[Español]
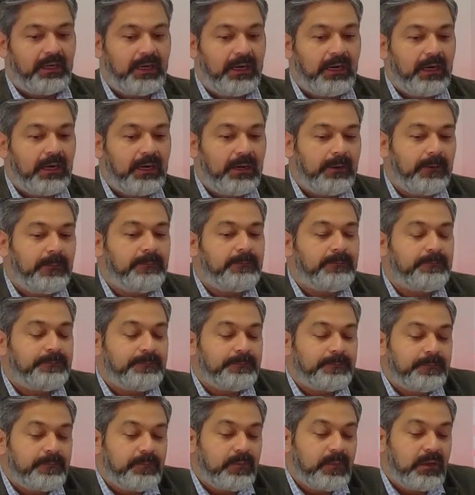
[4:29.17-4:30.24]
Um,
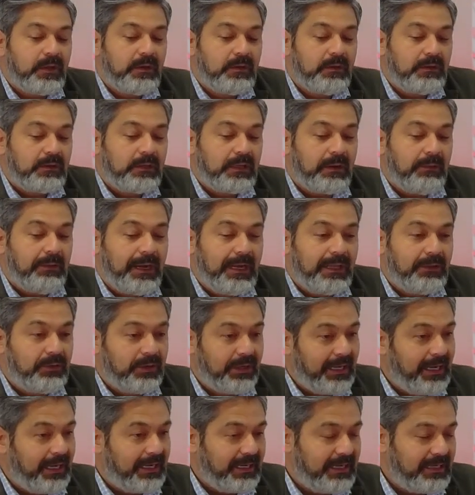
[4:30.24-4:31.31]
trabajando
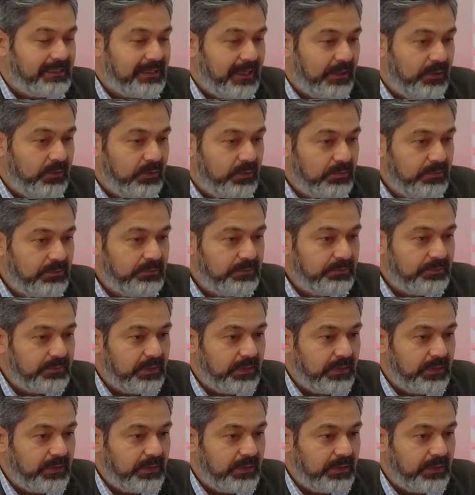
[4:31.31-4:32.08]
en el área de salud.